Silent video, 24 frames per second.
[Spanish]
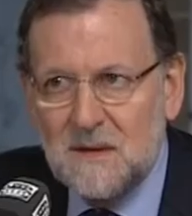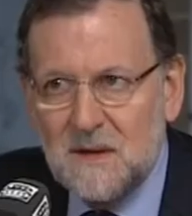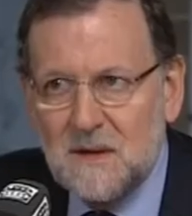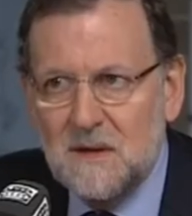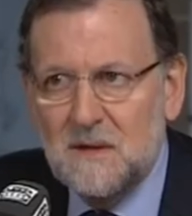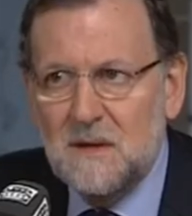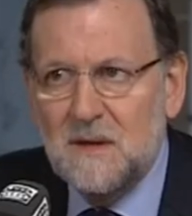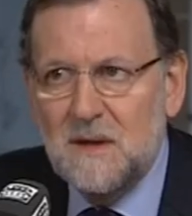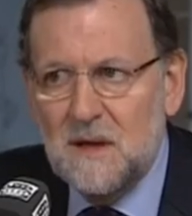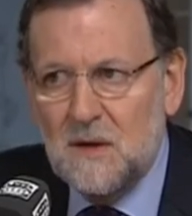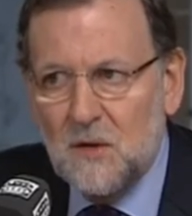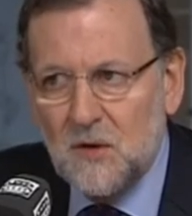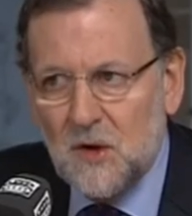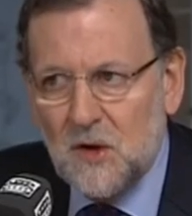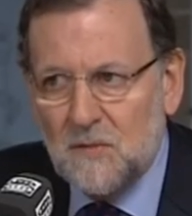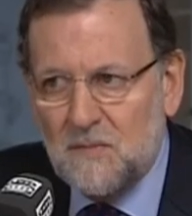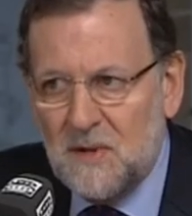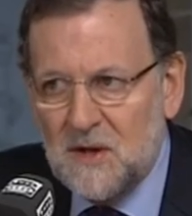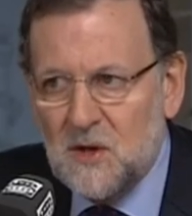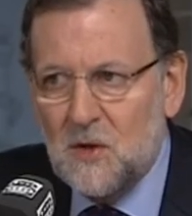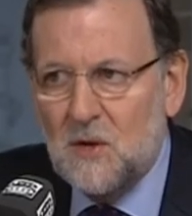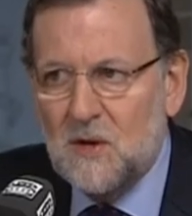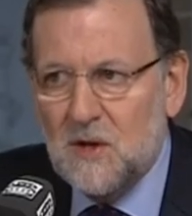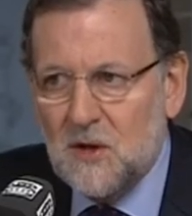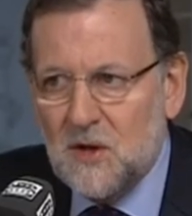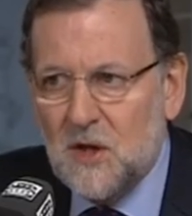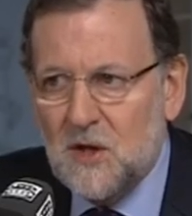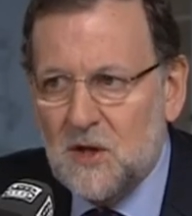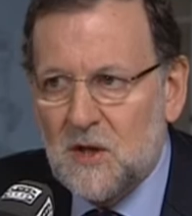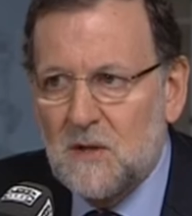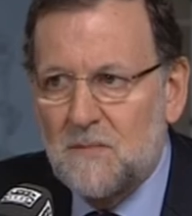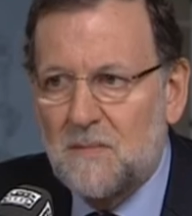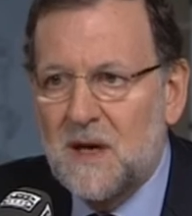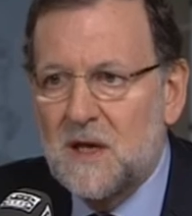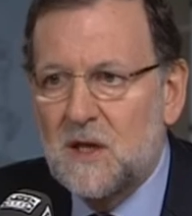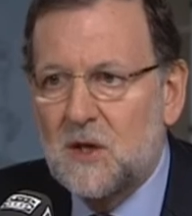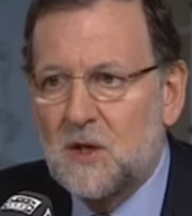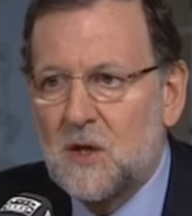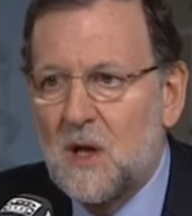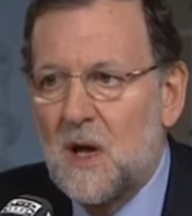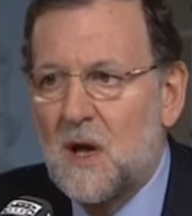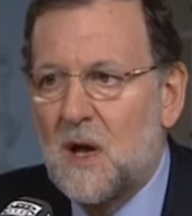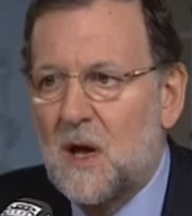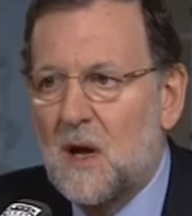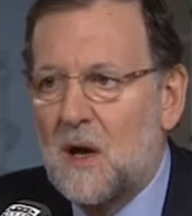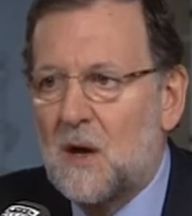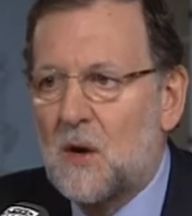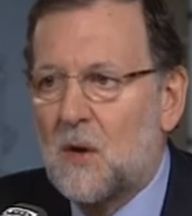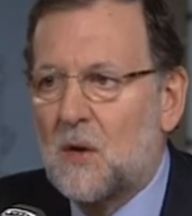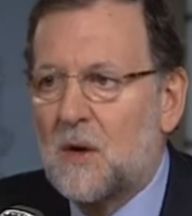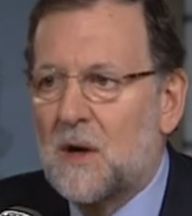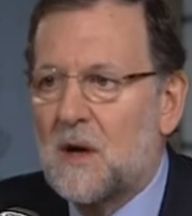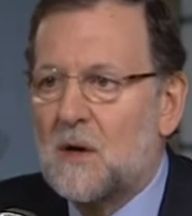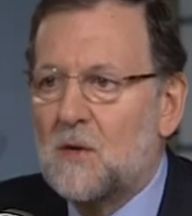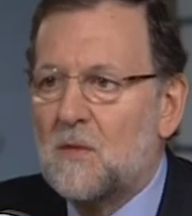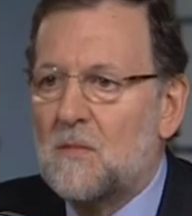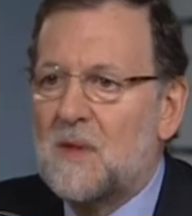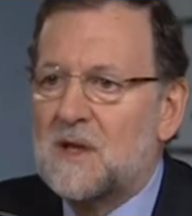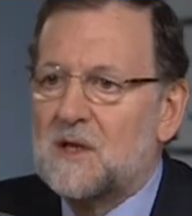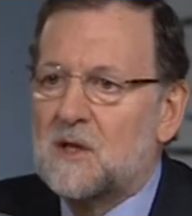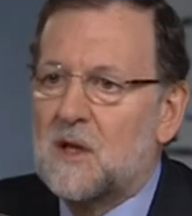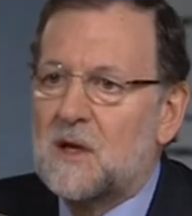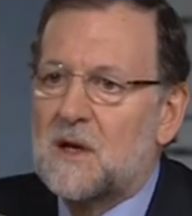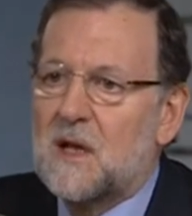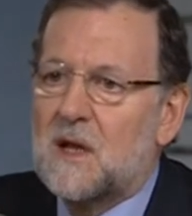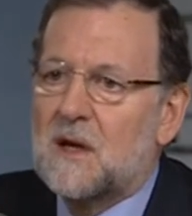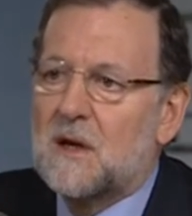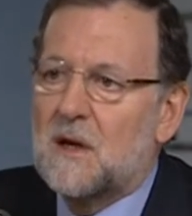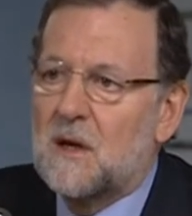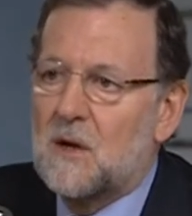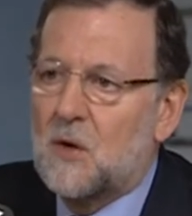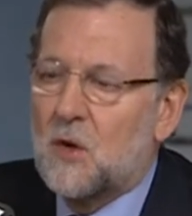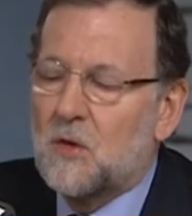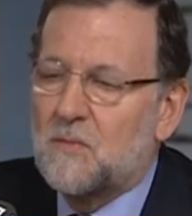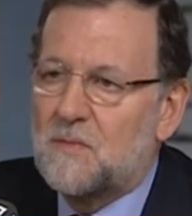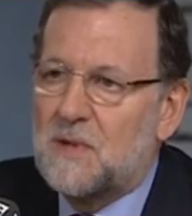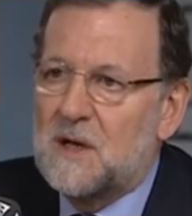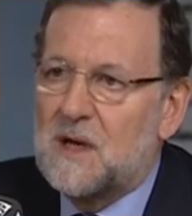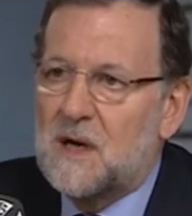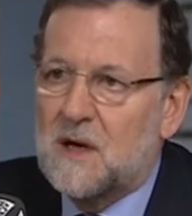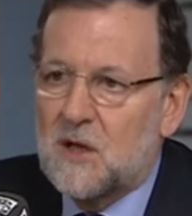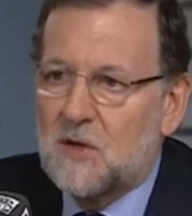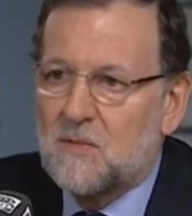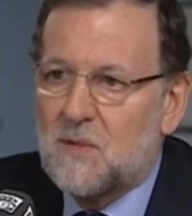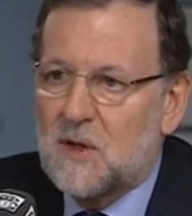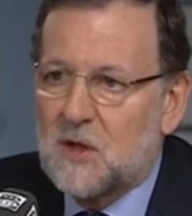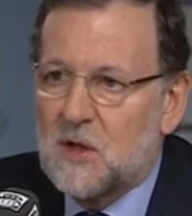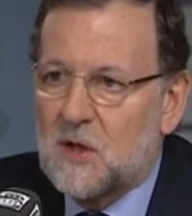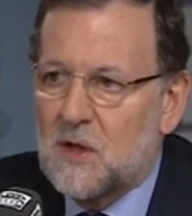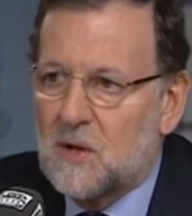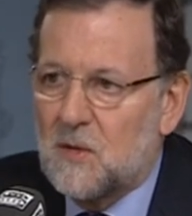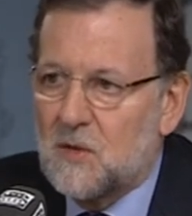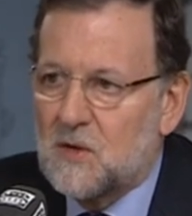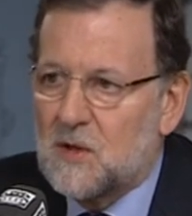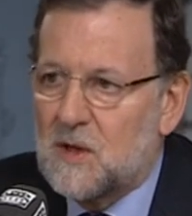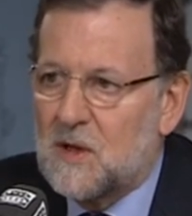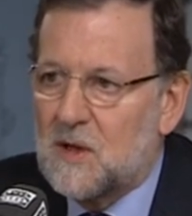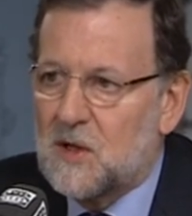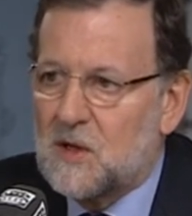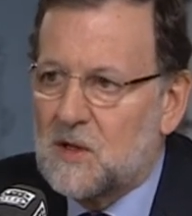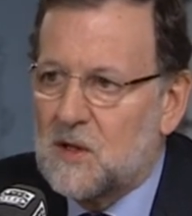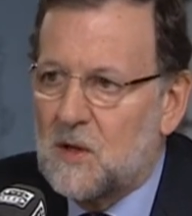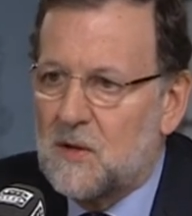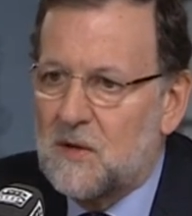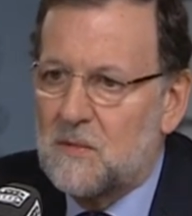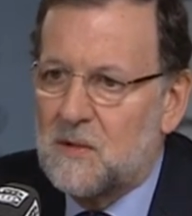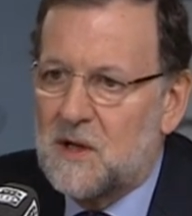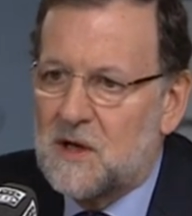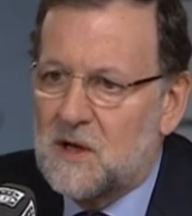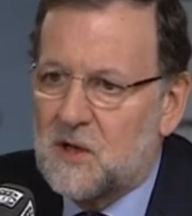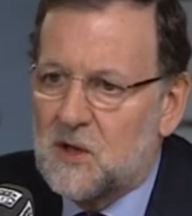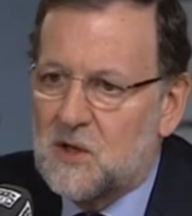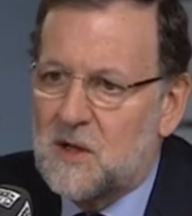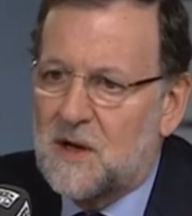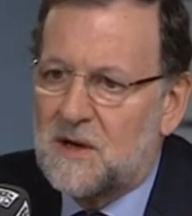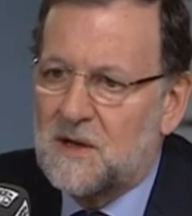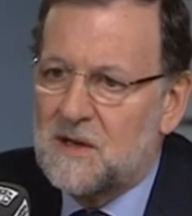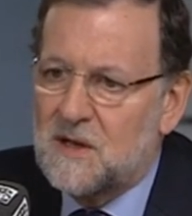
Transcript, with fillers: eh, y los españoles, este país, lograron mantener los pilares básicos del estado de bienestar.